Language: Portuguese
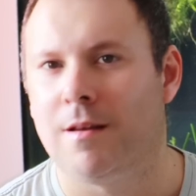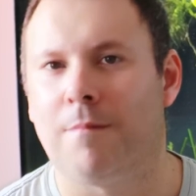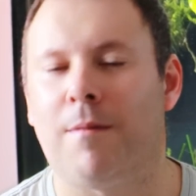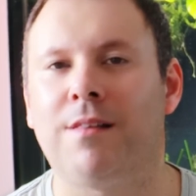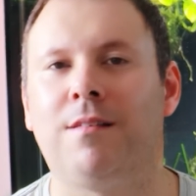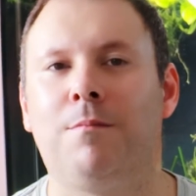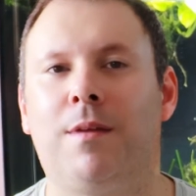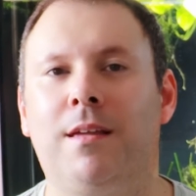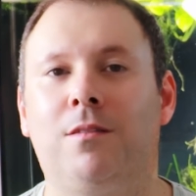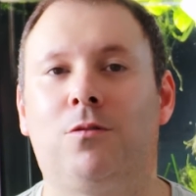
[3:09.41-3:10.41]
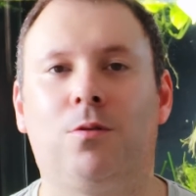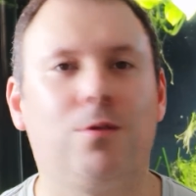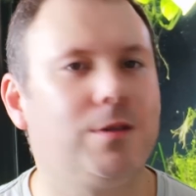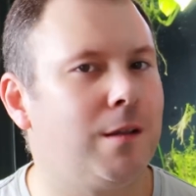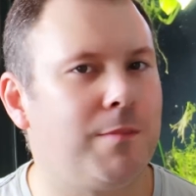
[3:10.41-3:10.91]
mas também
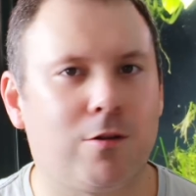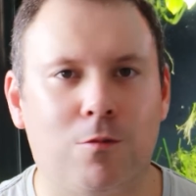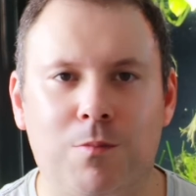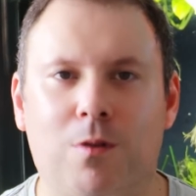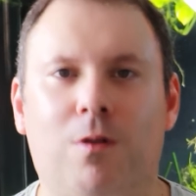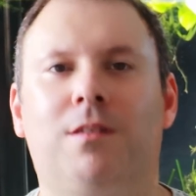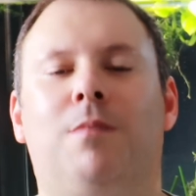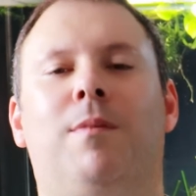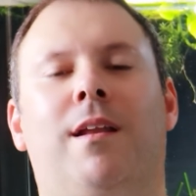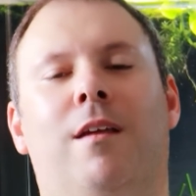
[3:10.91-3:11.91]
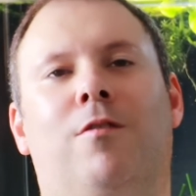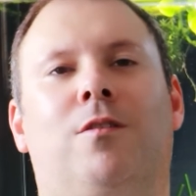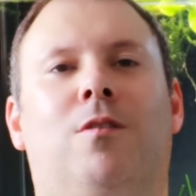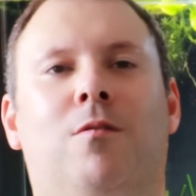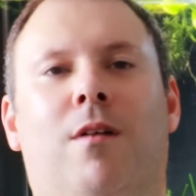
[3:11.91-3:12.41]
toda a microbiota benéfica
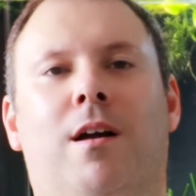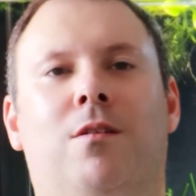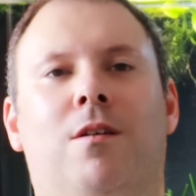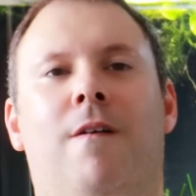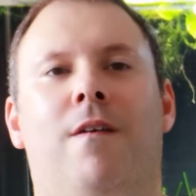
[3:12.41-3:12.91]
do aquário,